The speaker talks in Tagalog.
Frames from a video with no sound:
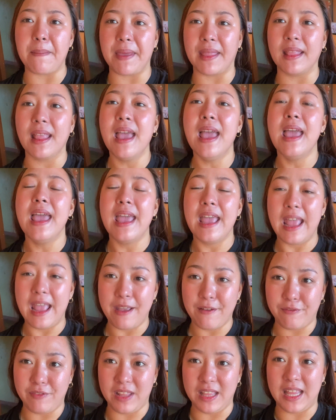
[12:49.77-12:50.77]
amin
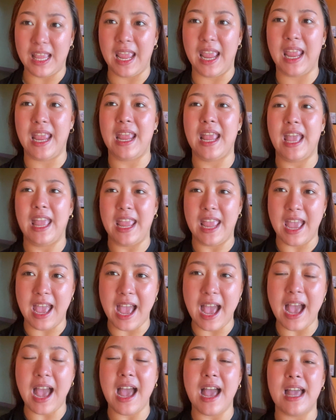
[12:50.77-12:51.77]
everyday.
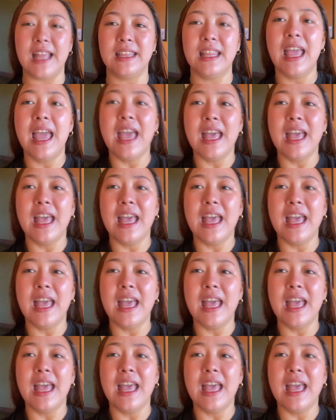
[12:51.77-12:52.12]
Ayan.